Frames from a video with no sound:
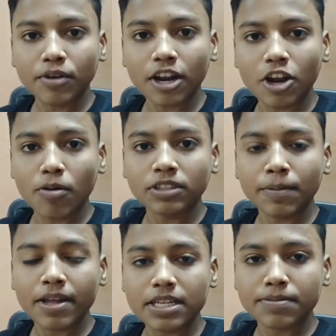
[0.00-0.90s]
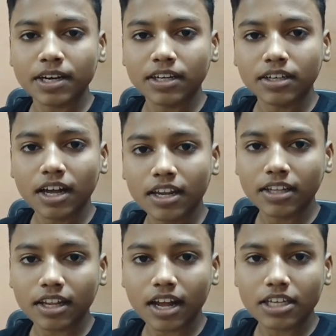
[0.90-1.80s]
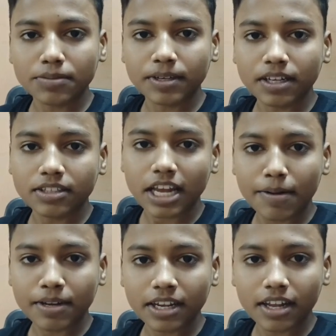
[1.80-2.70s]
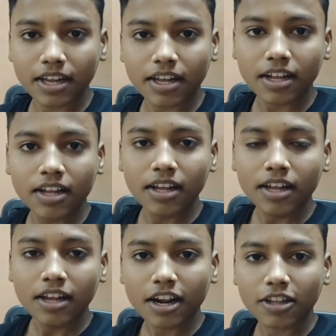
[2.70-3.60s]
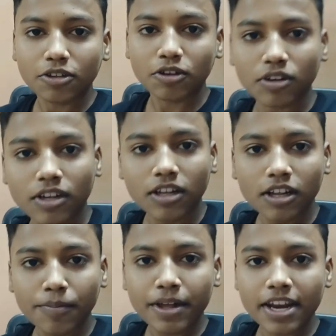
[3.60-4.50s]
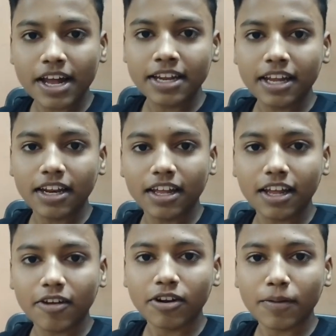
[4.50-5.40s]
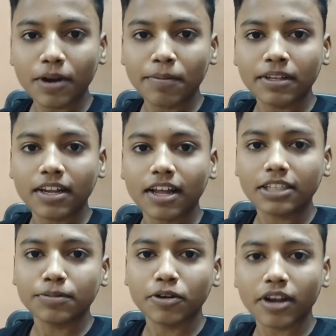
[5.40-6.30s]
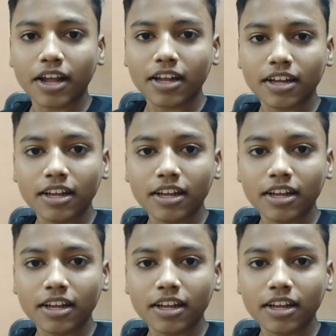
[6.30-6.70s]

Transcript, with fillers: टाइम हो रहा है नौ बजकर पैंतीस मिनट कल की तरह आज भी चाय बनी है रात को मेरी नानी के लिए उनके पेट में दर्द आज भी हो रहा